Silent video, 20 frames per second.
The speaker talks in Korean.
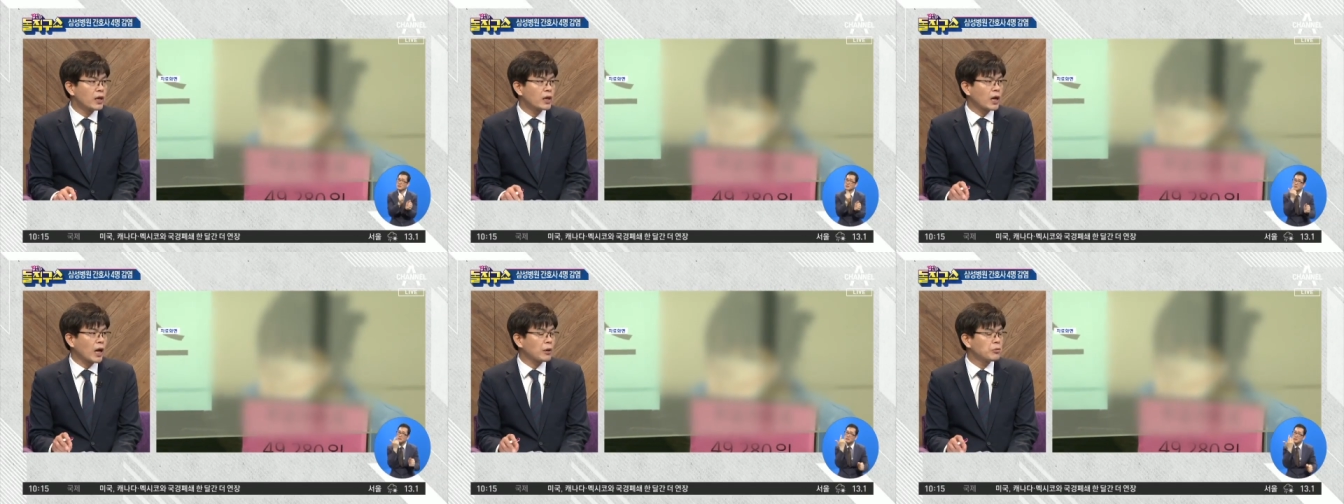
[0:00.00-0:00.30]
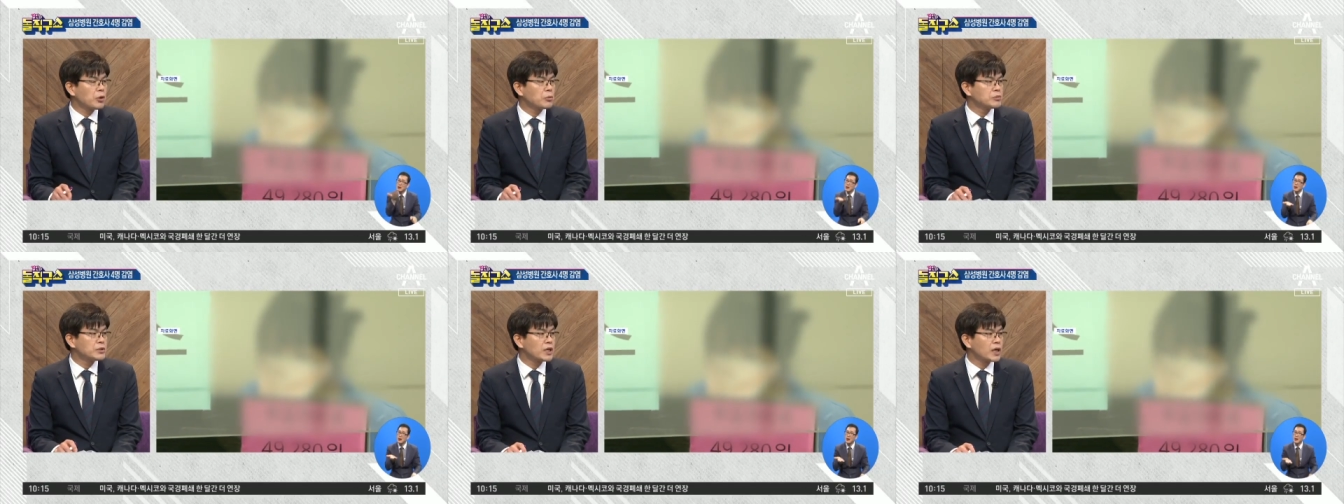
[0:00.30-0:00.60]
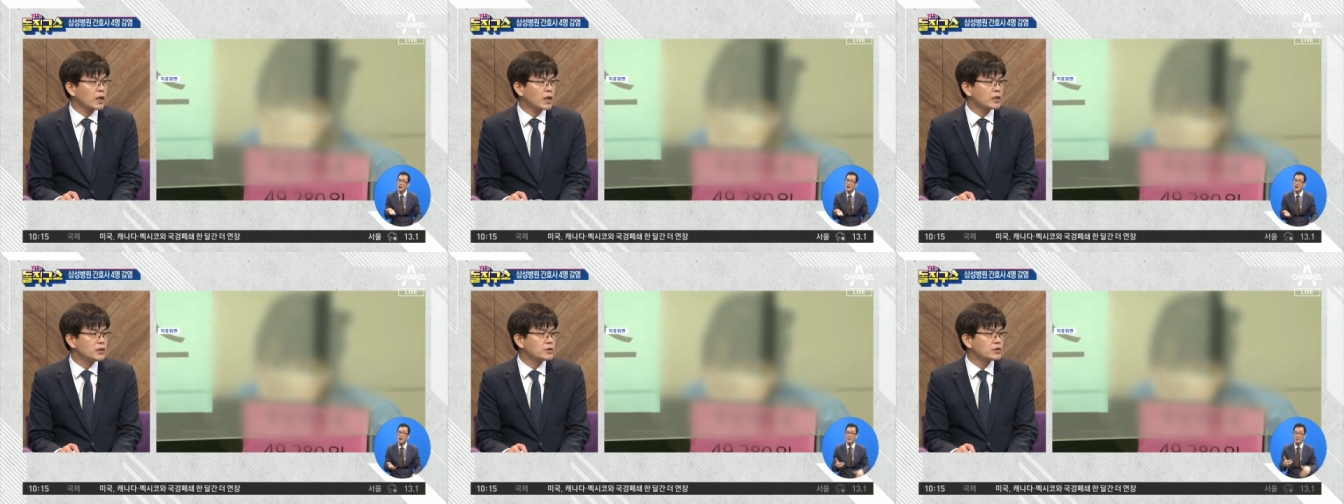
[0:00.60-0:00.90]

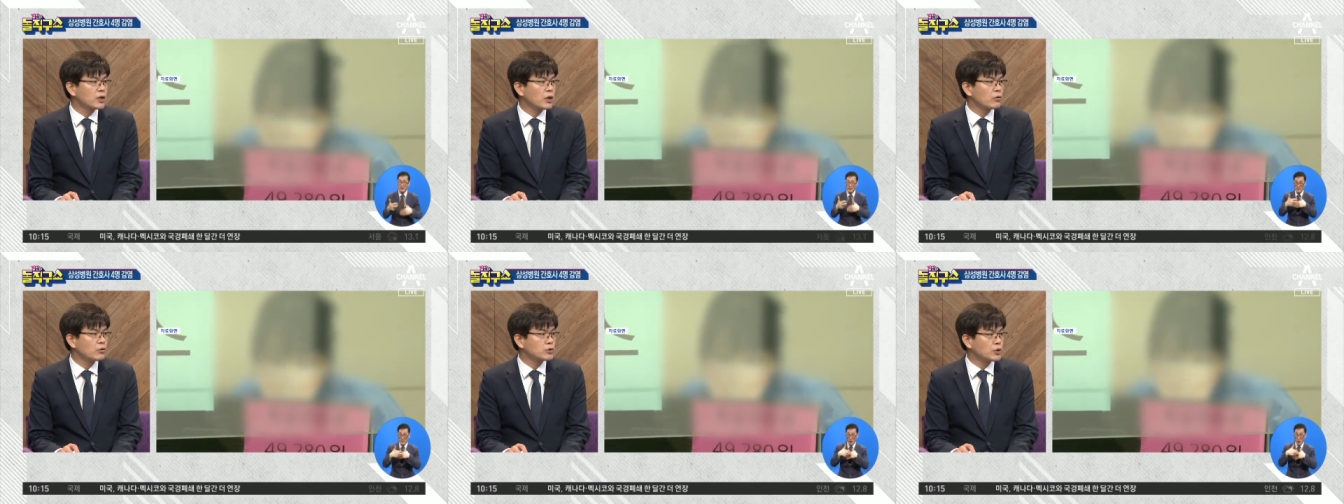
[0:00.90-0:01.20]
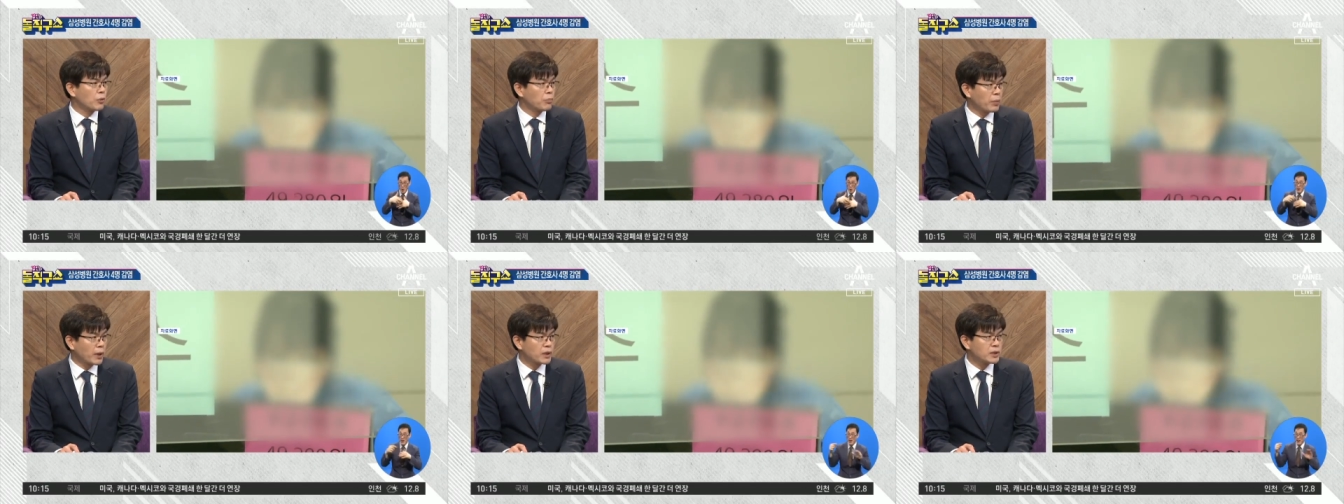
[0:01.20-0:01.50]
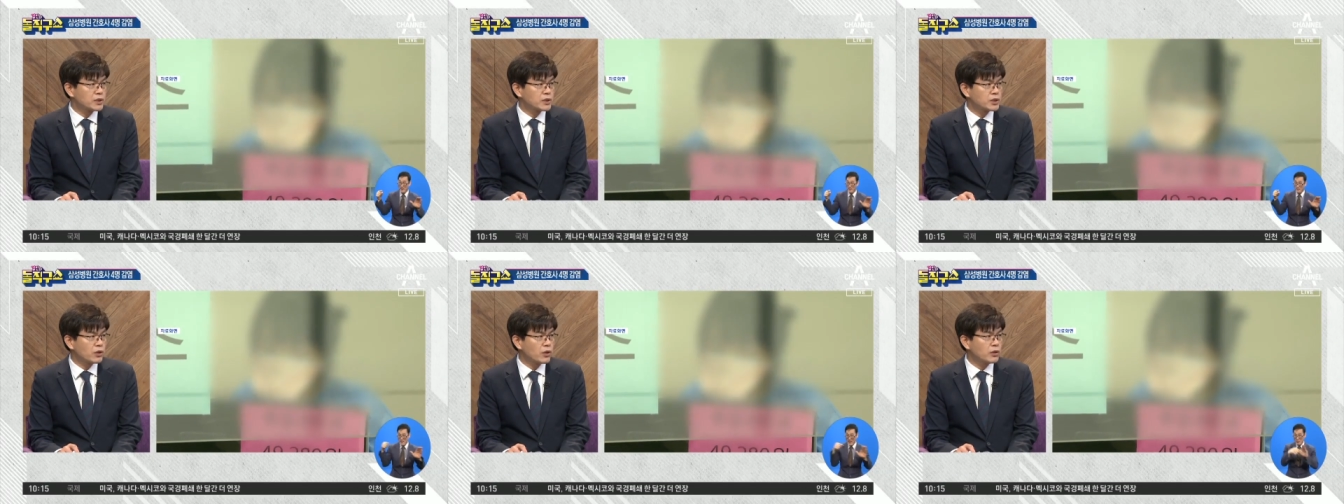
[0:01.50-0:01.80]
감염자가 있어갖고
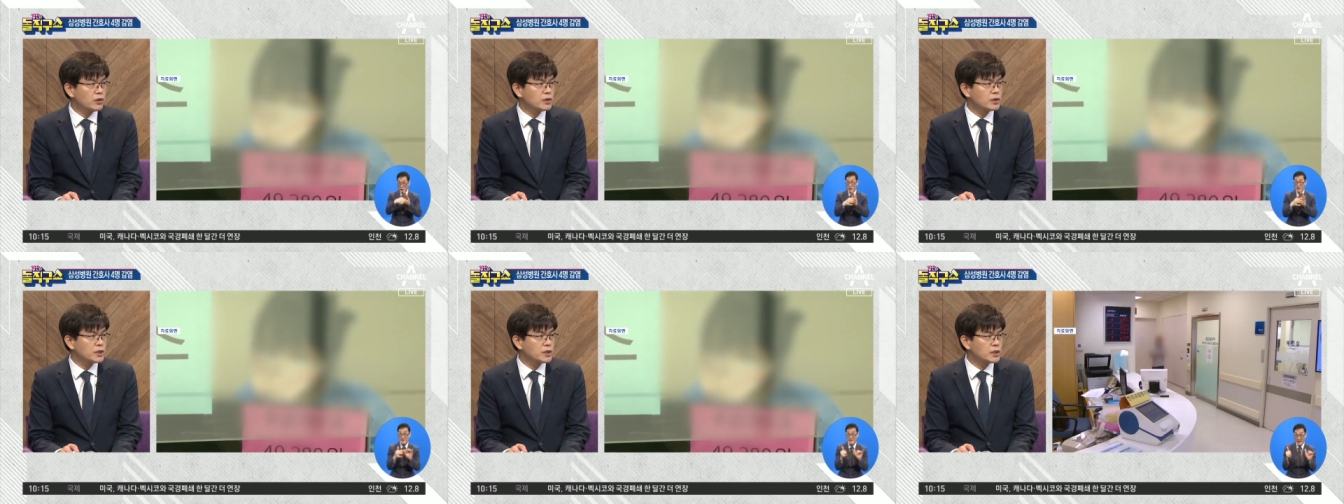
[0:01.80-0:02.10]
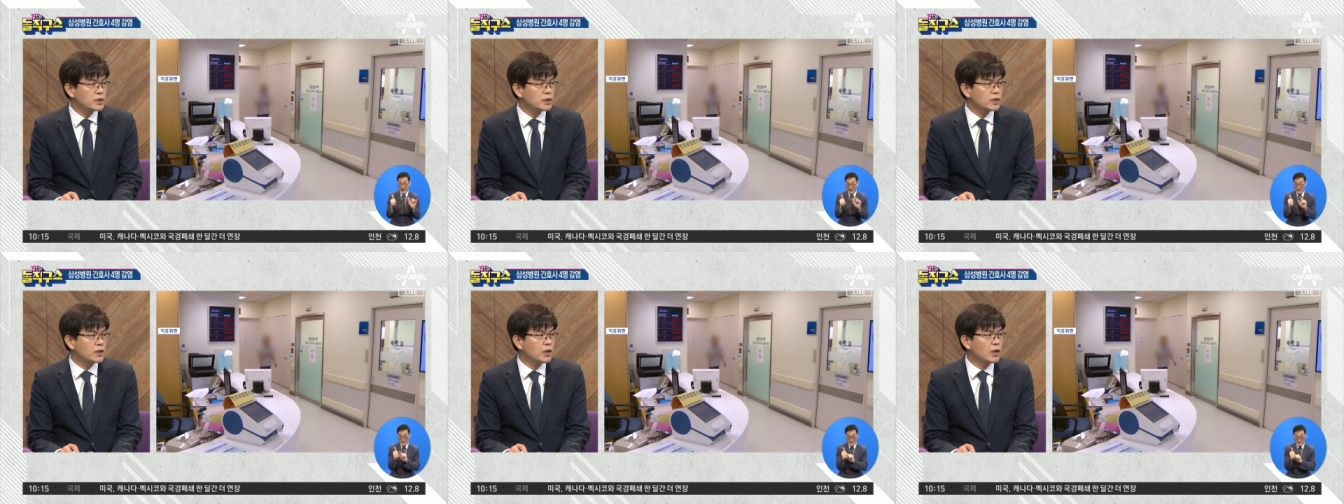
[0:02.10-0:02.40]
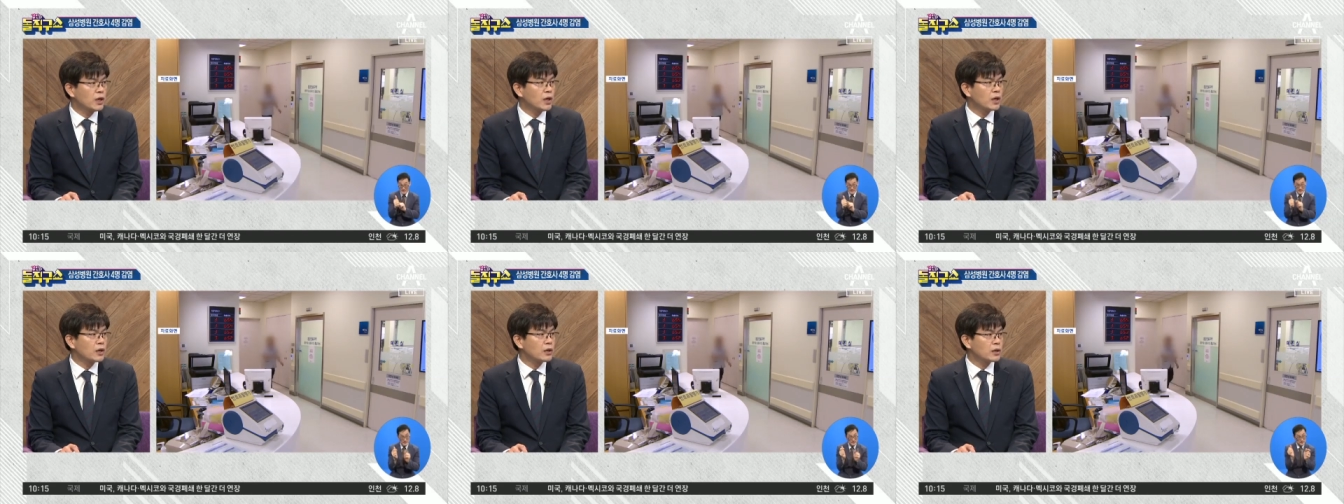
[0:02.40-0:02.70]
전파를 시켰는지 알
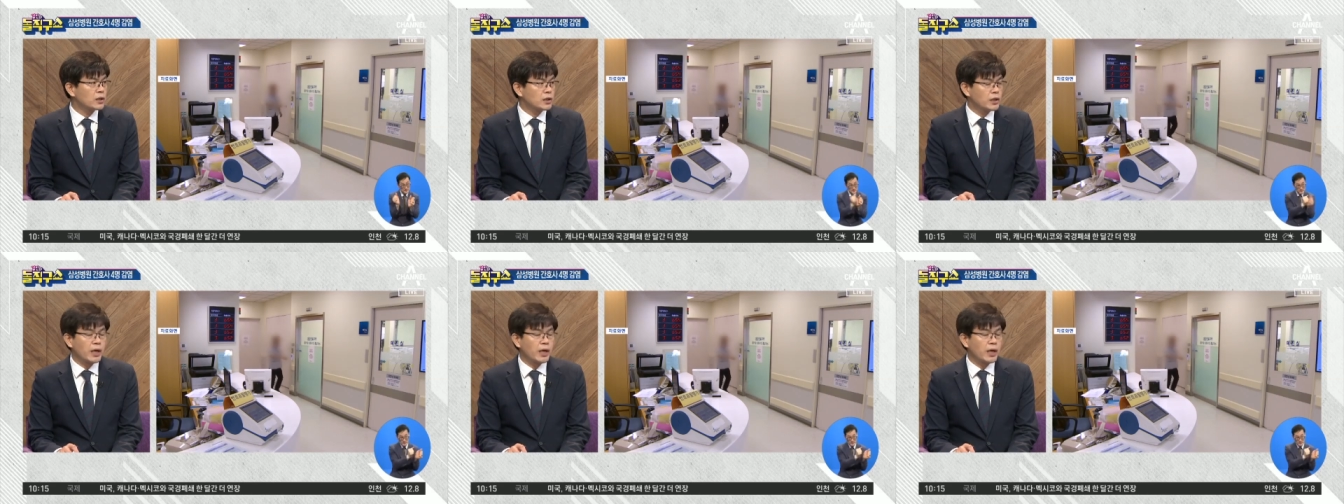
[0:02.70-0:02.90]
수가 없다.